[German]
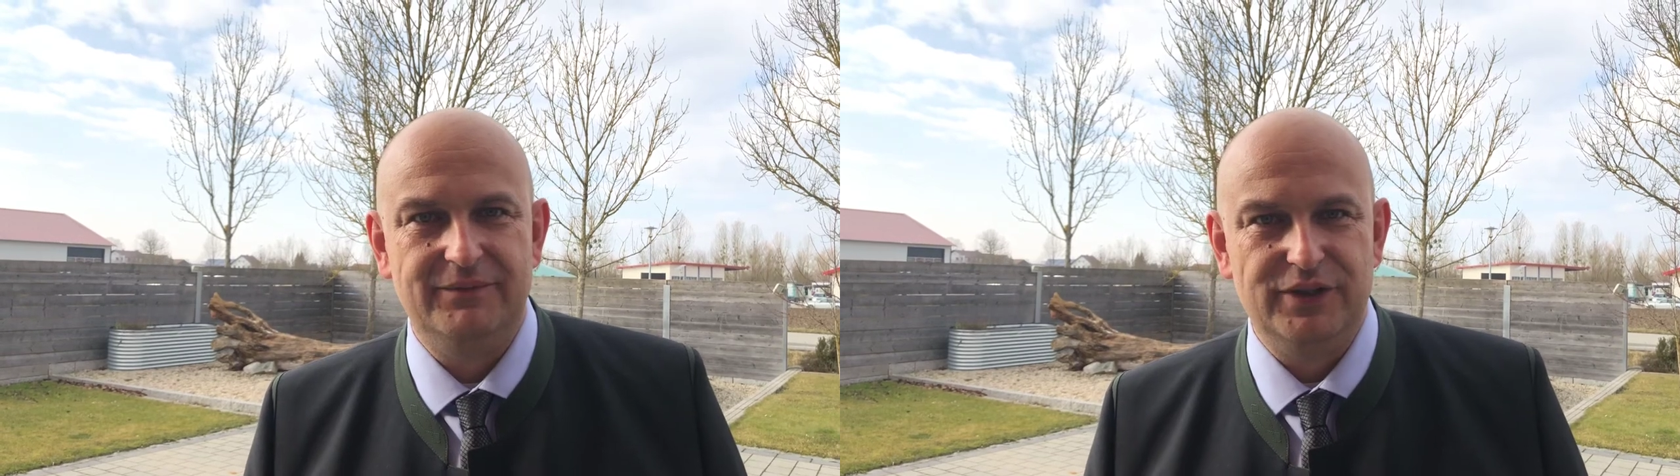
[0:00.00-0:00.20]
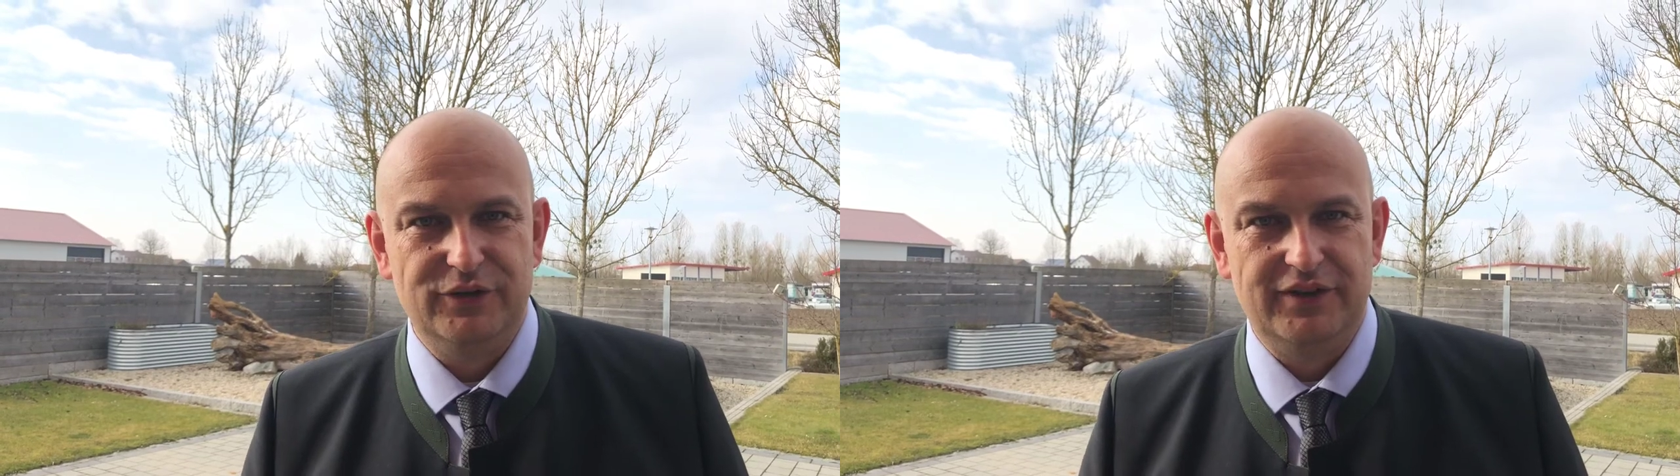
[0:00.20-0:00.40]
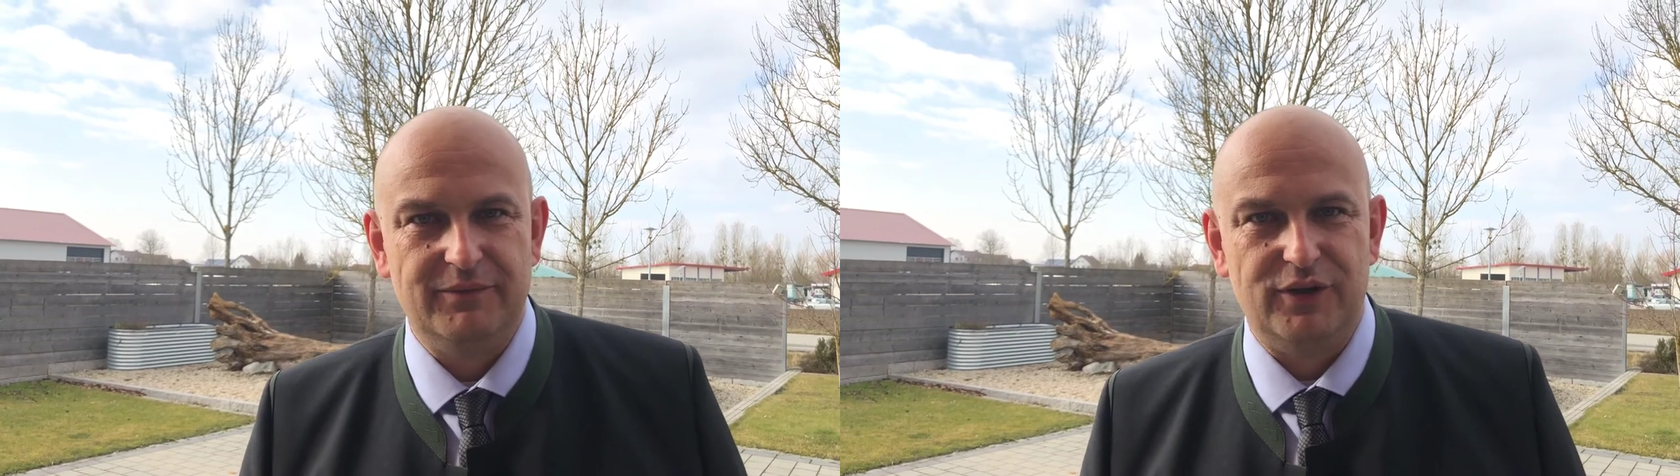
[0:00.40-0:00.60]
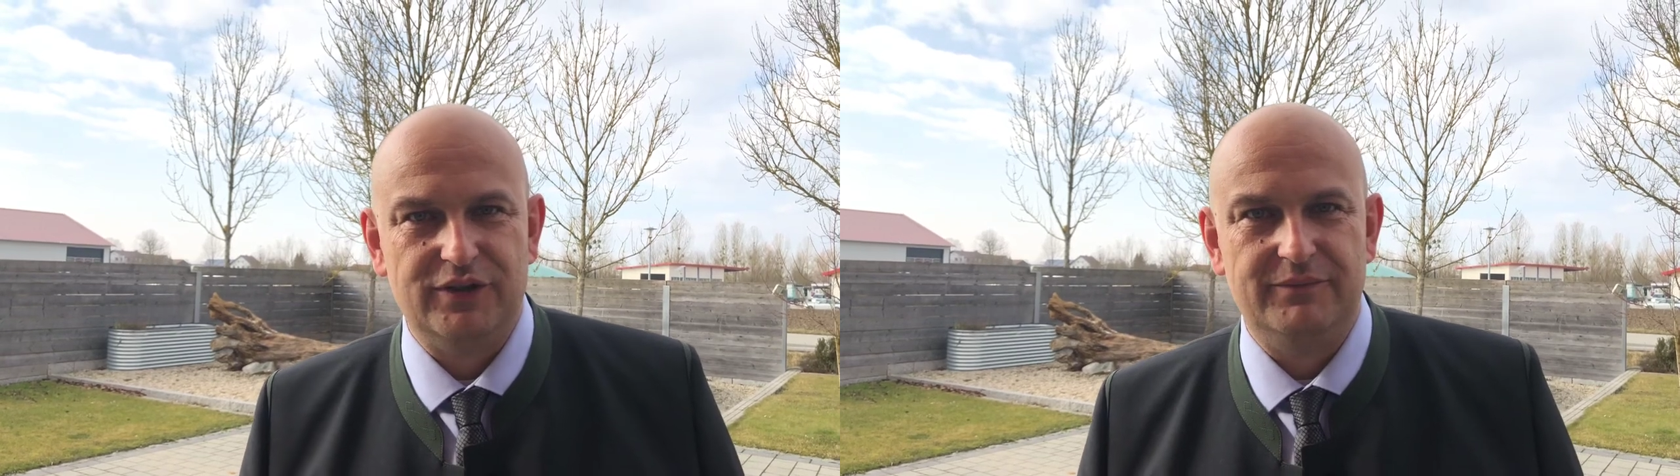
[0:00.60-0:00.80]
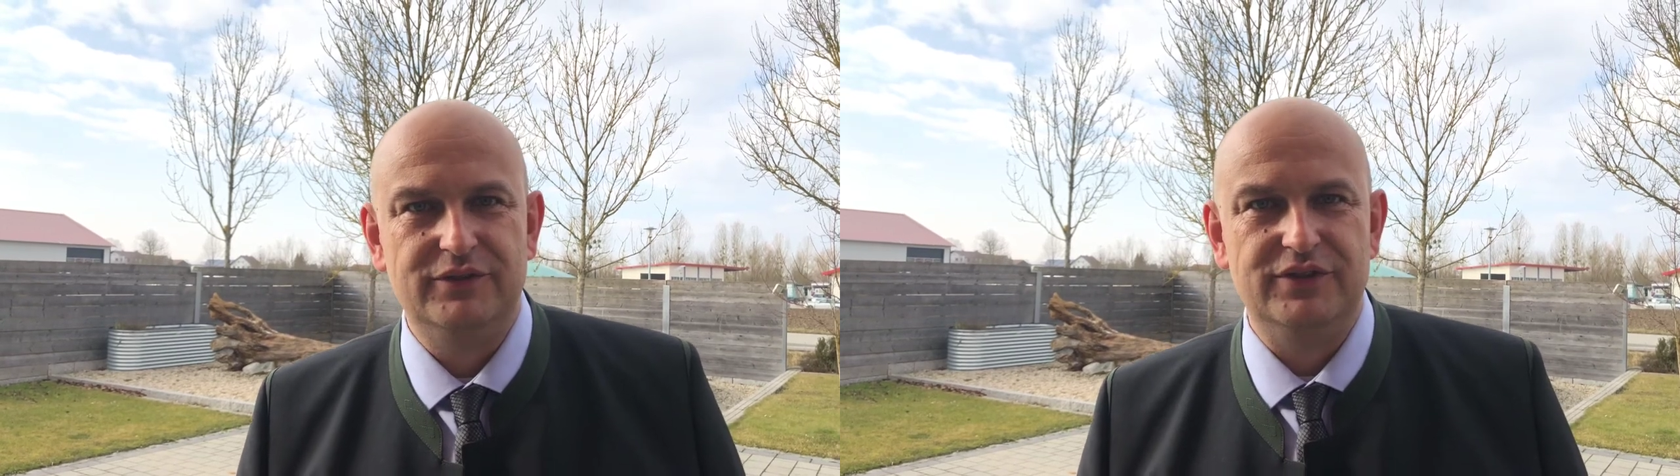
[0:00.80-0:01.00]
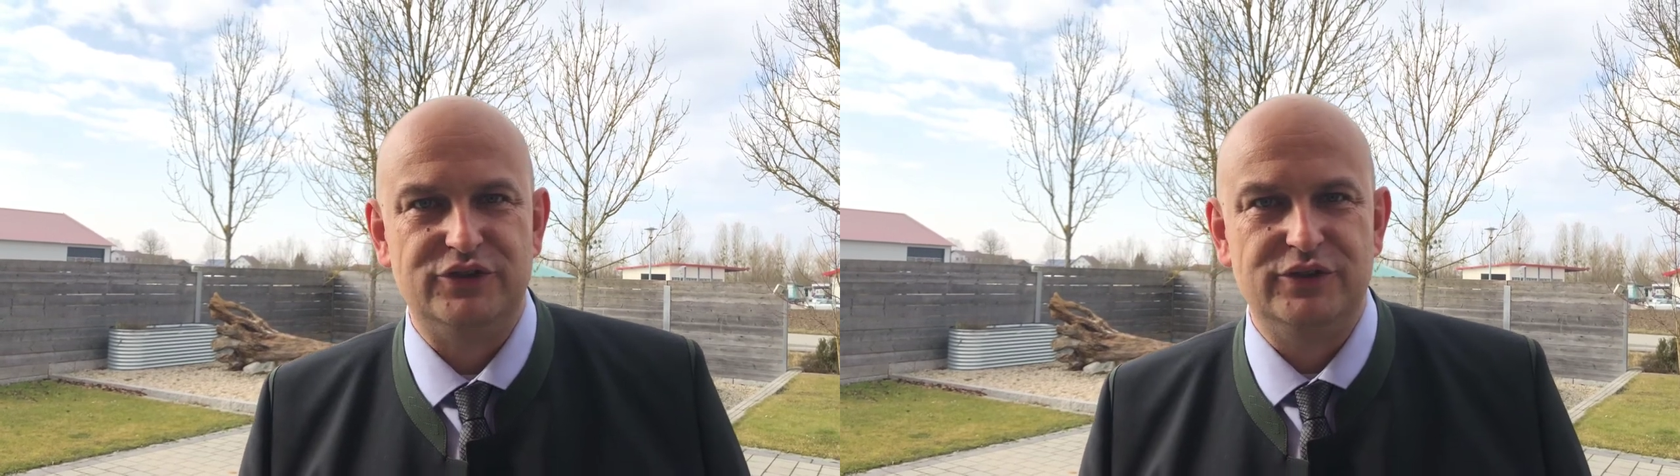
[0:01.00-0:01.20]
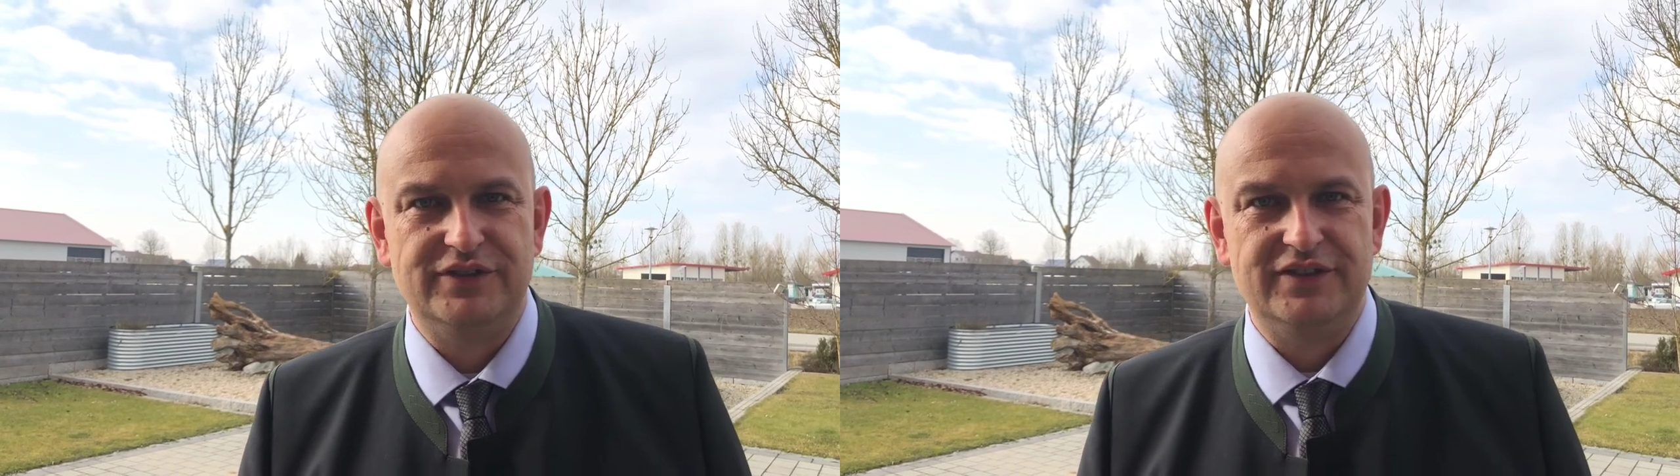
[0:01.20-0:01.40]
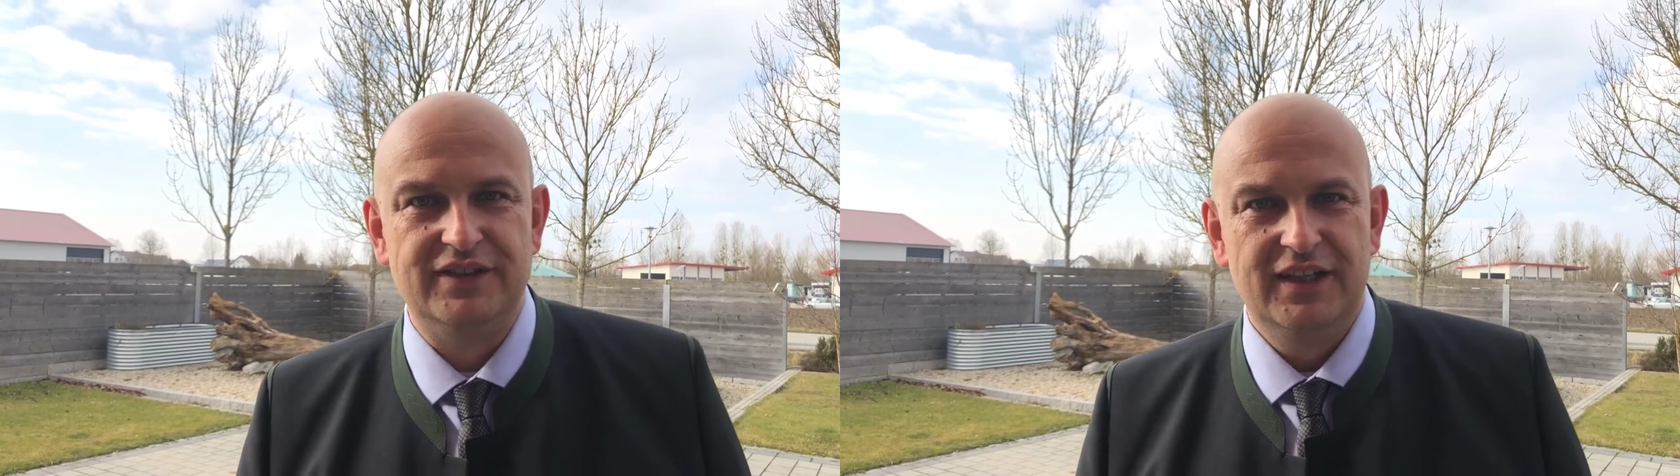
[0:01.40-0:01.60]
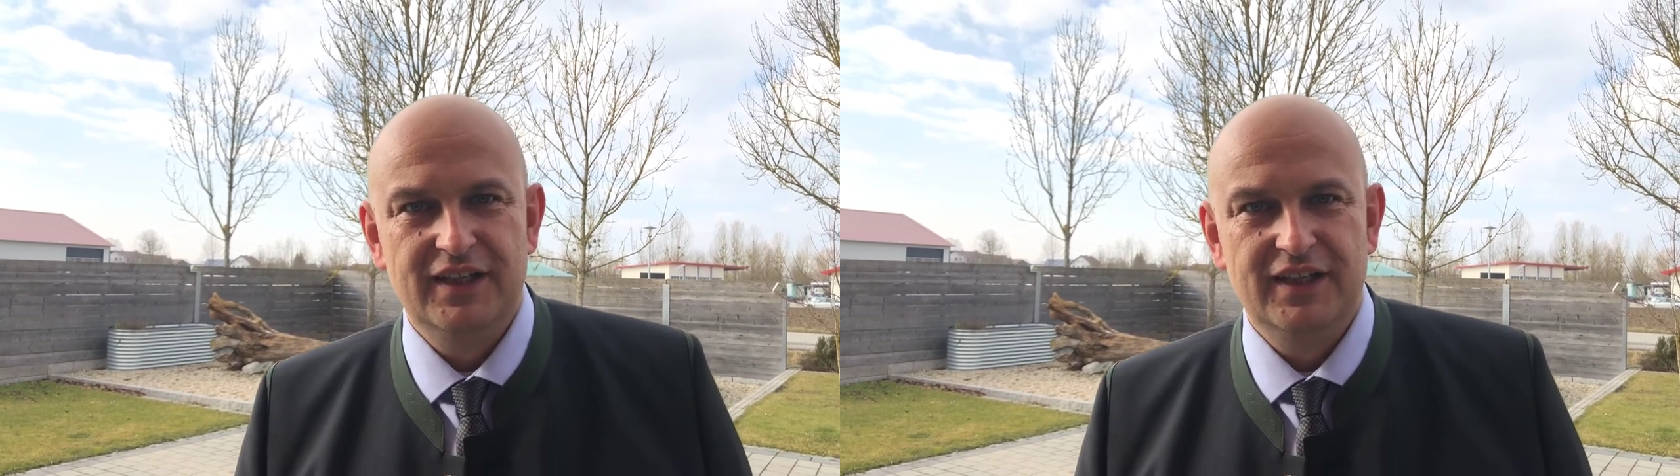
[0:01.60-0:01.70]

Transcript: wird uns im Wahlkampf unterstützen.